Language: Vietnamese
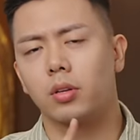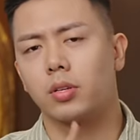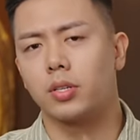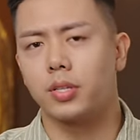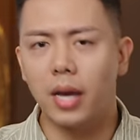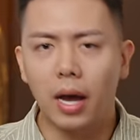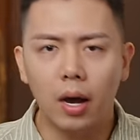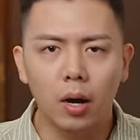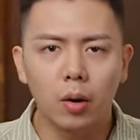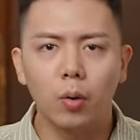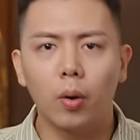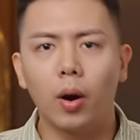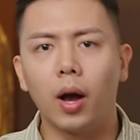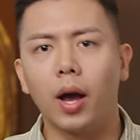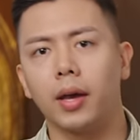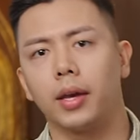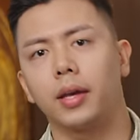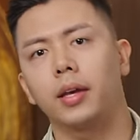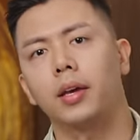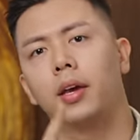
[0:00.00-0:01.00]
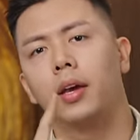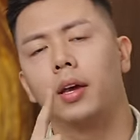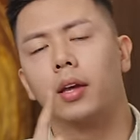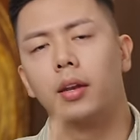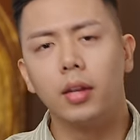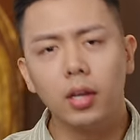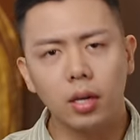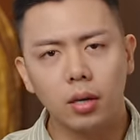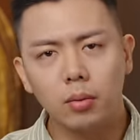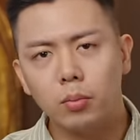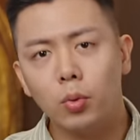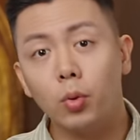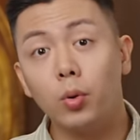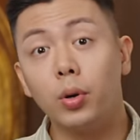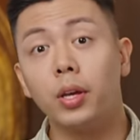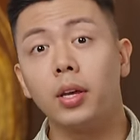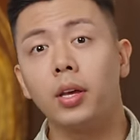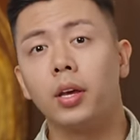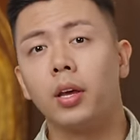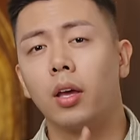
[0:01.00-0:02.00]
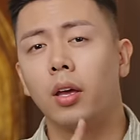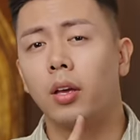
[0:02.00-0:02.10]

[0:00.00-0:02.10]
sảng khoái, nịnh mũi,